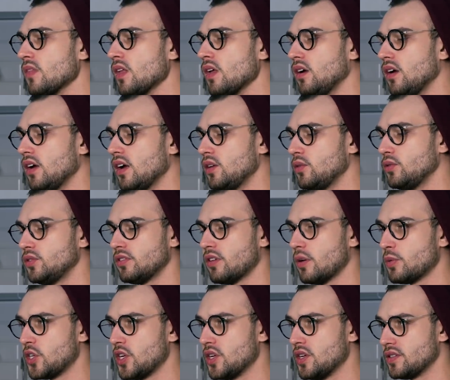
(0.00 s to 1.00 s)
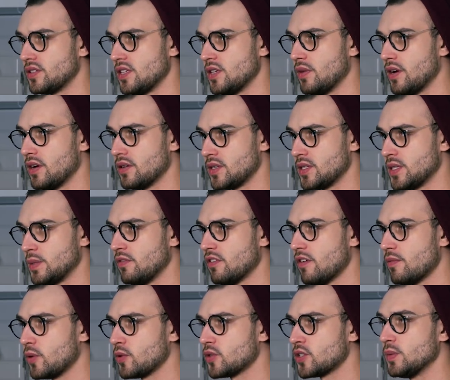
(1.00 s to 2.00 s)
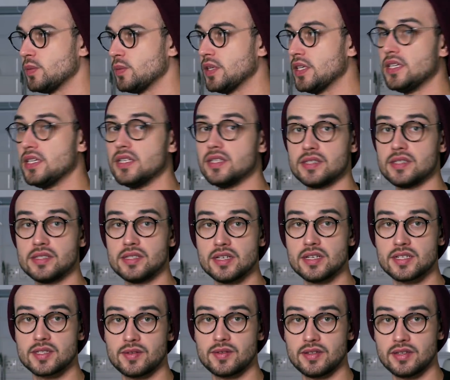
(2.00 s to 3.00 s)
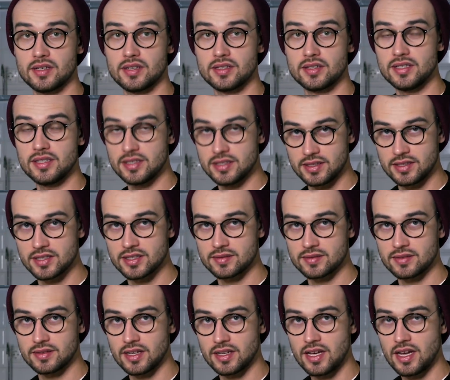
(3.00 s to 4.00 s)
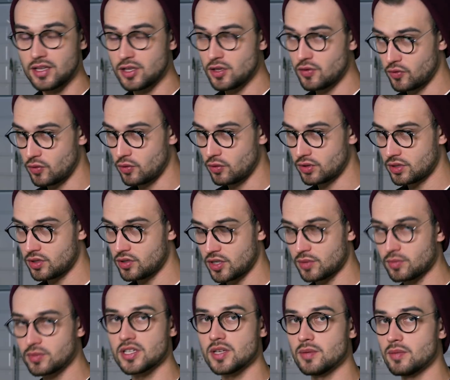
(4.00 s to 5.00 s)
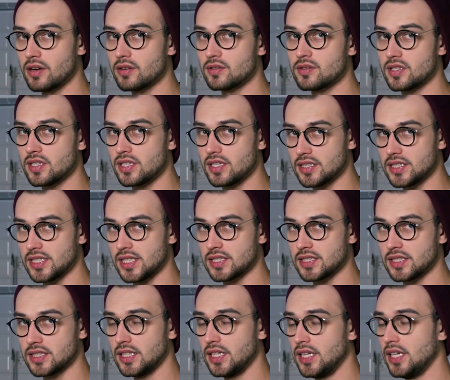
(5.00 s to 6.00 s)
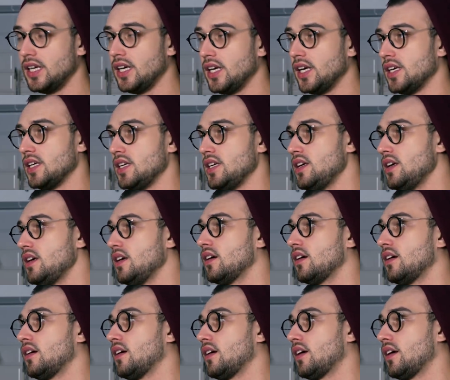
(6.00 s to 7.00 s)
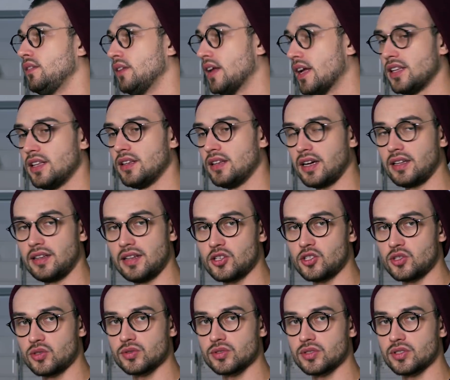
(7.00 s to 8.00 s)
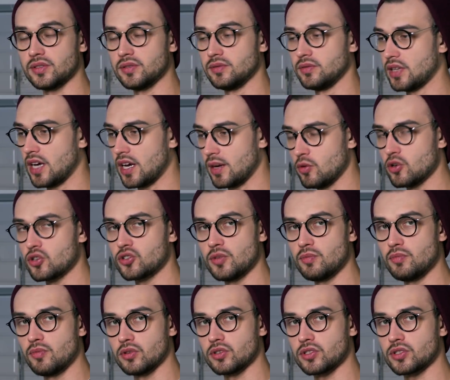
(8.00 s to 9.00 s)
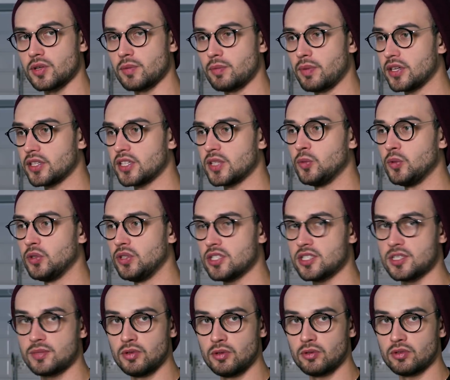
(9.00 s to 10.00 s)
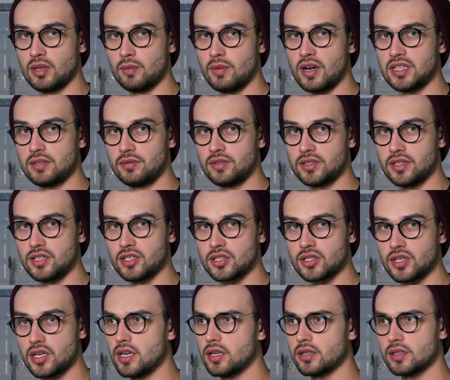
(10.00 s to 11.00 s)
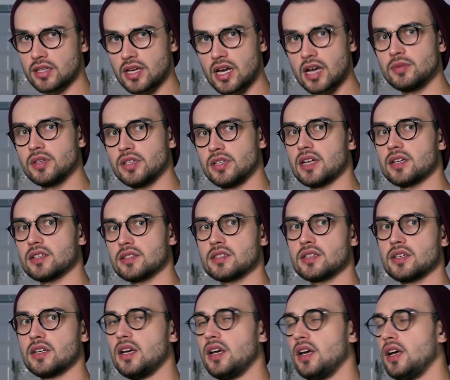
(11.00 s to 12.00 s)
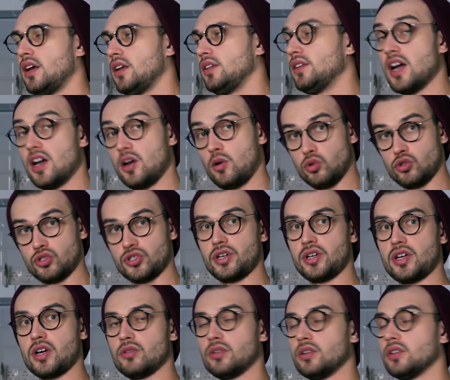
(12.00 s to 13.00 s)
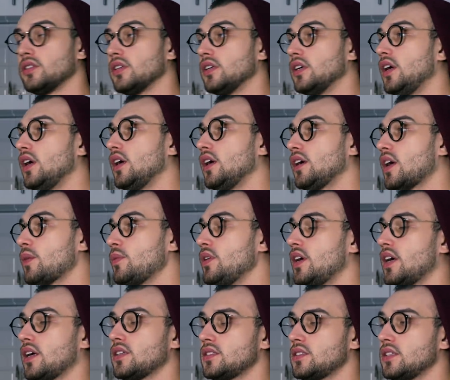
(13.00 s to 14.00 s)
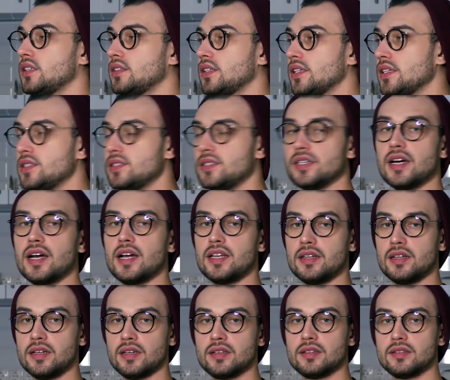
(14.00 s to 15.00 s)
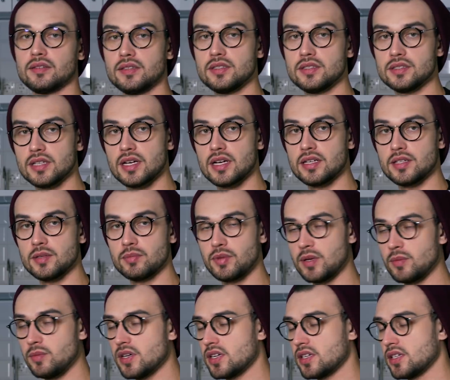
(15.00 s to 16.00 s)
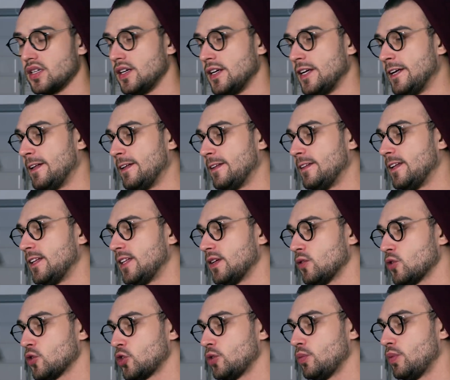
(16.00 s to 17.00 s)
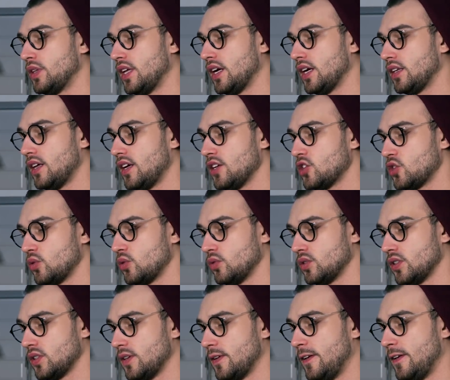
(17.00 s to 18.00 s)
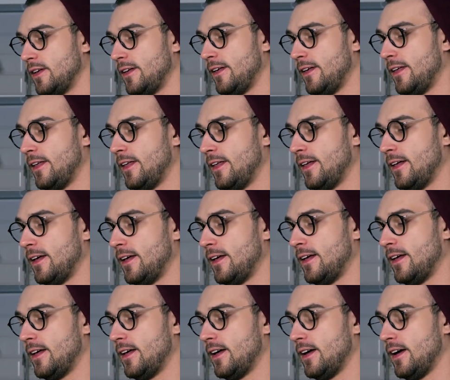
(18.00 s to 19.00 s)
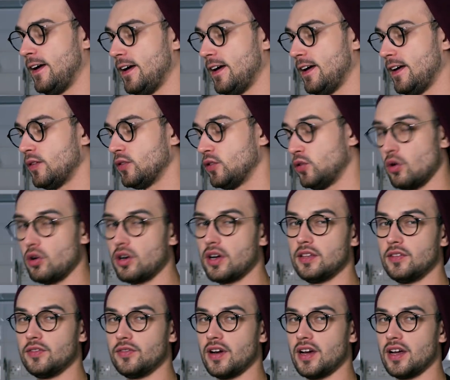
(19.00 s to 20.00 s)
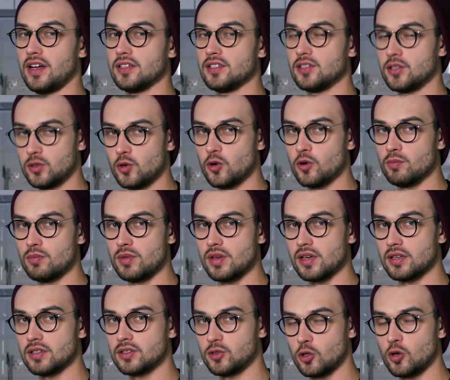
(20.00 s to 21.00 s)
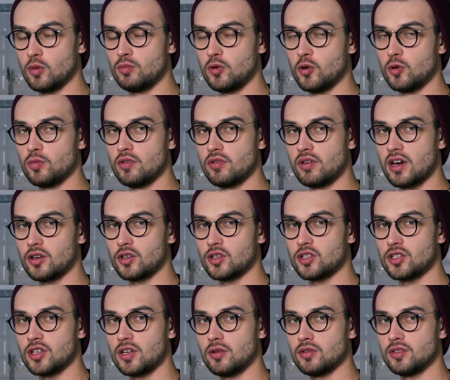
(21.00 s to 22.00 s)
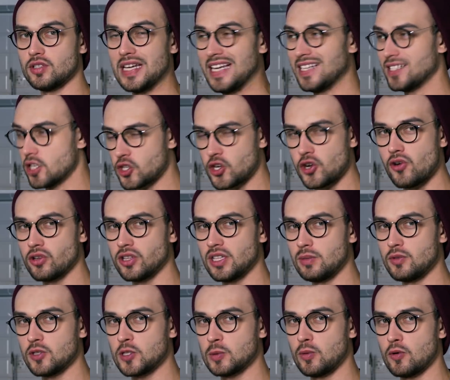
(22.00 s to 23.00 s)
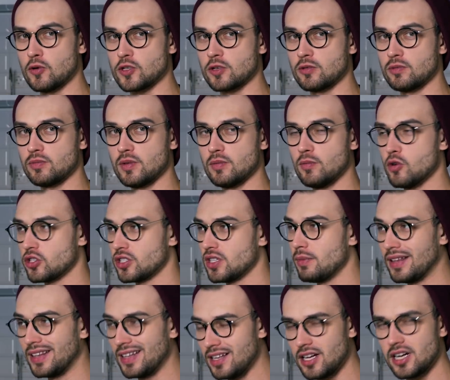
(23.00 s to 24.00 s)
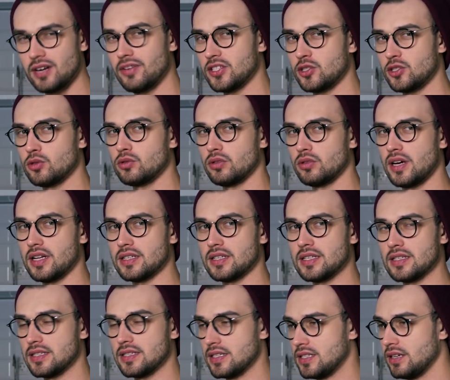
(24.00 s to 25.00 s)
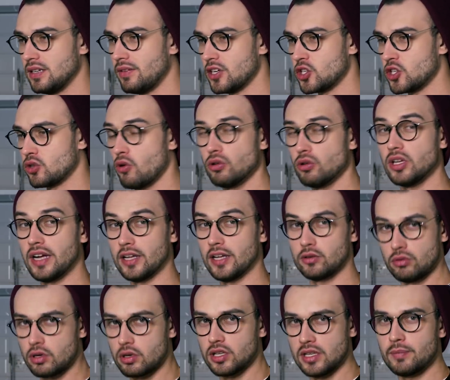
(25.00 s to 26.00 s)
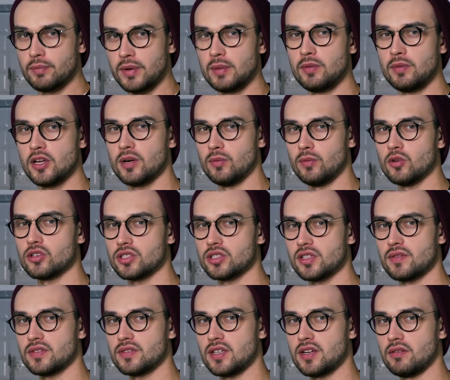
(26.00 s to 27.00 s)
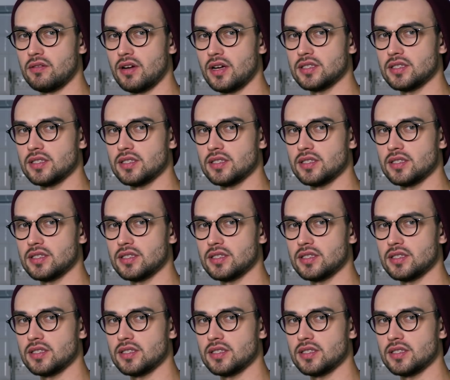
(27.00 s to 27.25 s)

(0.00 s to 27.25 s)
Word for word: а, люди вообще не занимаются этими вопросами, и, естественно, естественно, не в курсе, чем занимаются их дети. И э, надо нагнать жути как можно больше. И поэтому 10 минут наматывать кишки – это, как мне кажется, на оружие какое-то. Как мне кажется, это идеальное, идеальный пример для того, чтобы нагнать жути. Дока 2. Зомби. Зомби, убивающие людей. Изощренными способами. Можно моделировать ситуации, создавать школы, которые, например, можно взрывать.